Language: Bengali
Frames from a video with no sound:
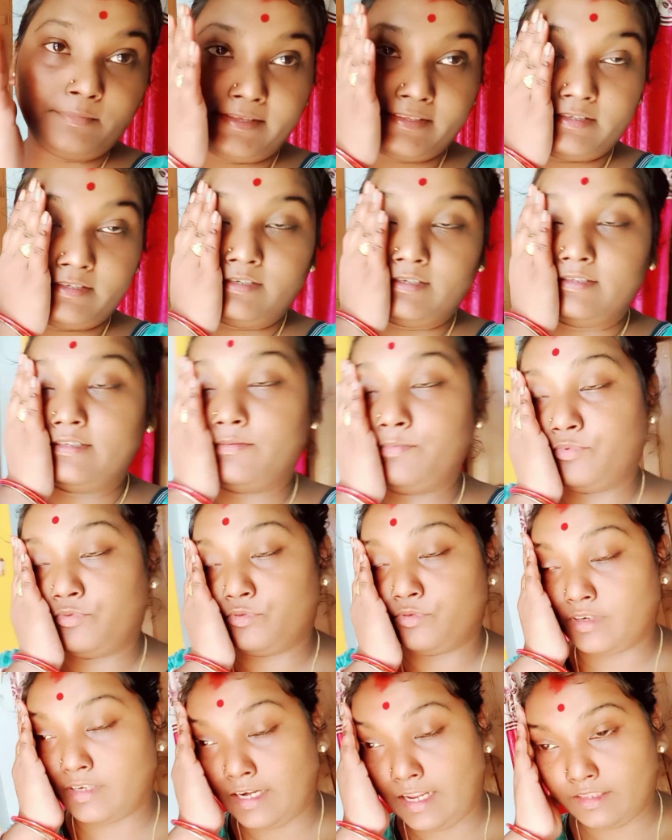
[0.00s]
মেজে টেজে
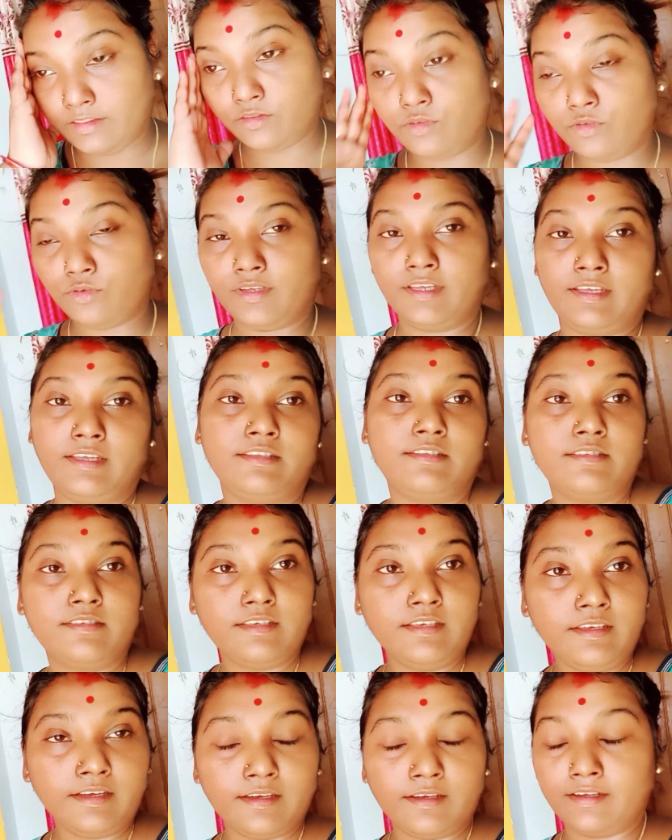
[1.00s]
পুরো ক্লান্ত হয়ে গেছি